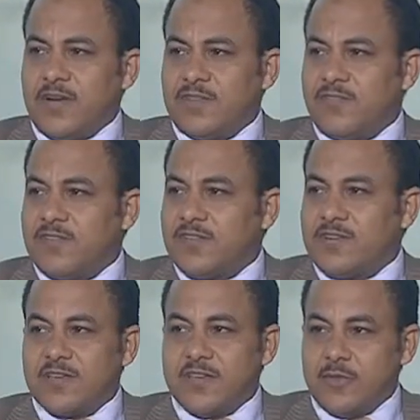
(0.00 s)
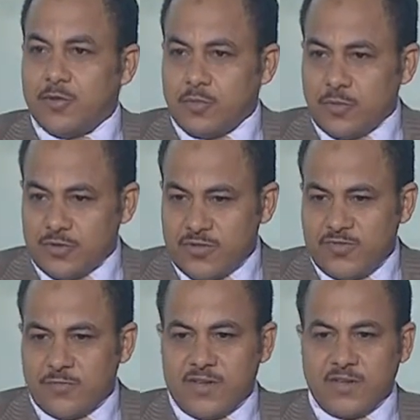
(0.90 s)
بعد الفطار كان يوم
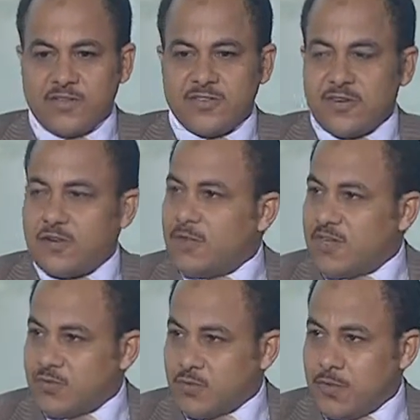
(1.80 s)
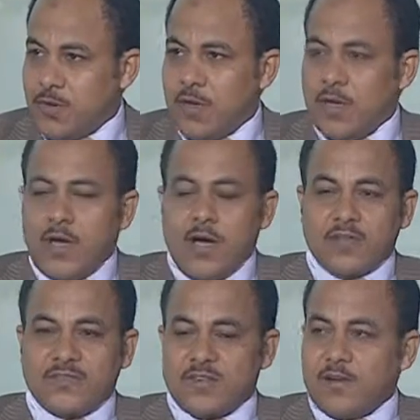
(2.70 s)
مؤسف من انصار المعزول
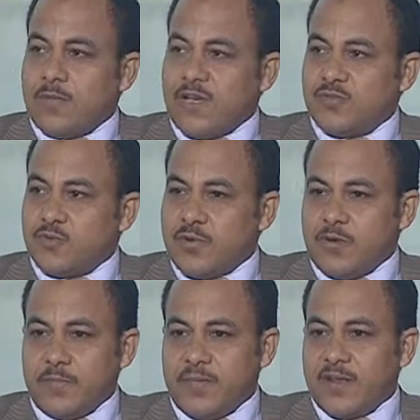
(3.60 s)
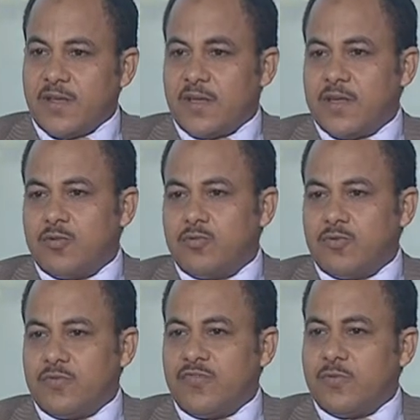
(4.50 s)
انصار المعزول امبارح
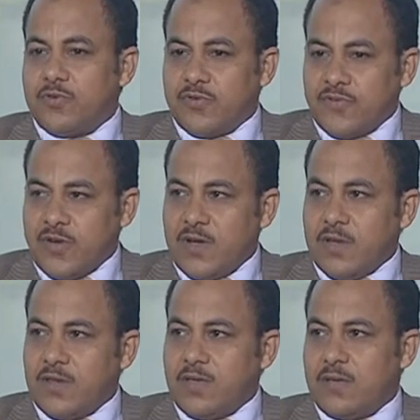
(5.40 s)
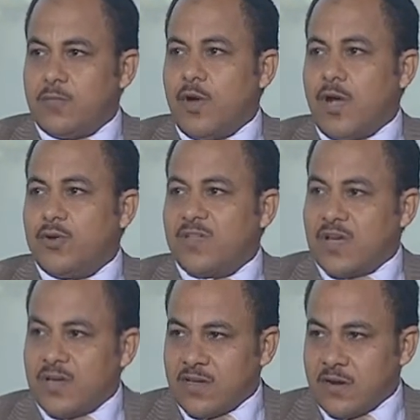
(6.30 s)
كانوا في بروفا لمحاوله
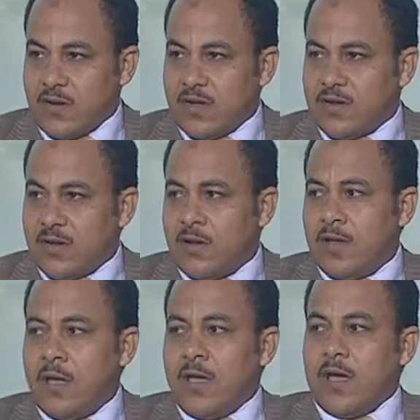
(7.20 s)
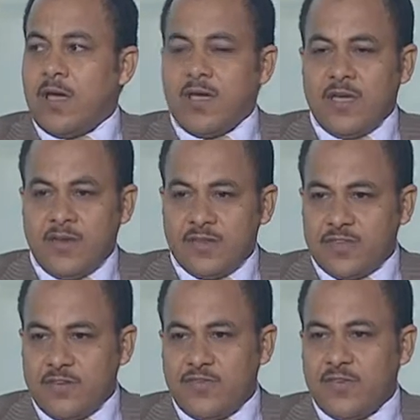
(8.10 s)
خنق القاهره آه، احنا
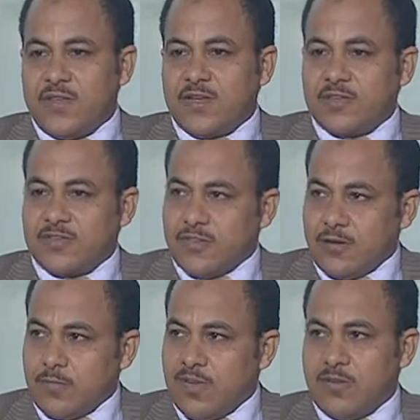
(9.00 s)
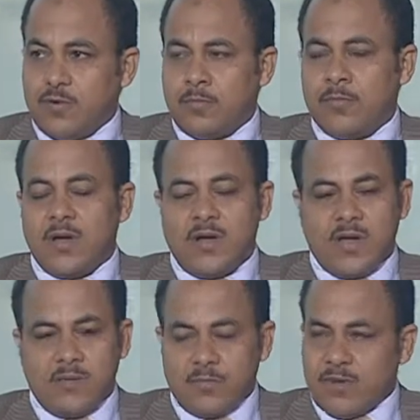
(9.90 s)
شايفين اعتصام ليهم
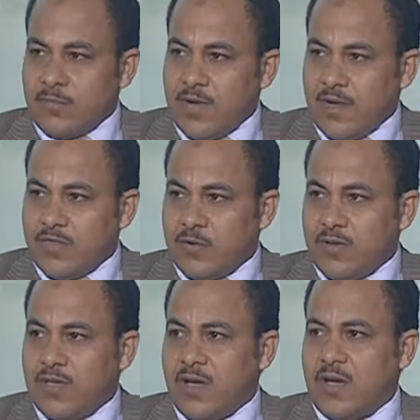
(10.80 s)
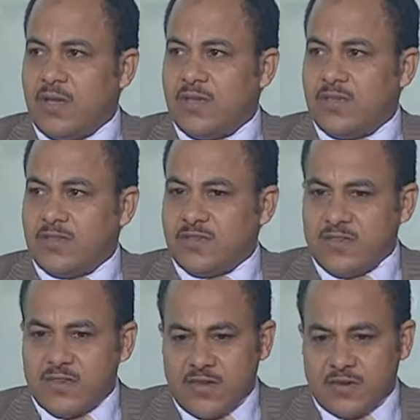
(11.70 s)
آه، امام رابعه العدويه آه،
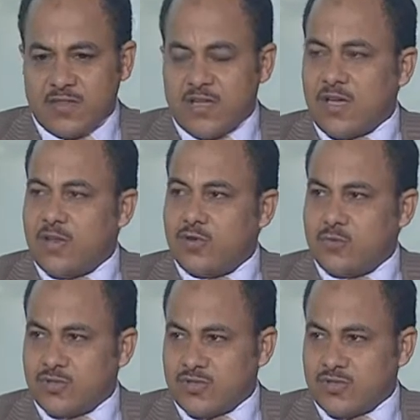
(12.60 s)
النهارده دخل يوم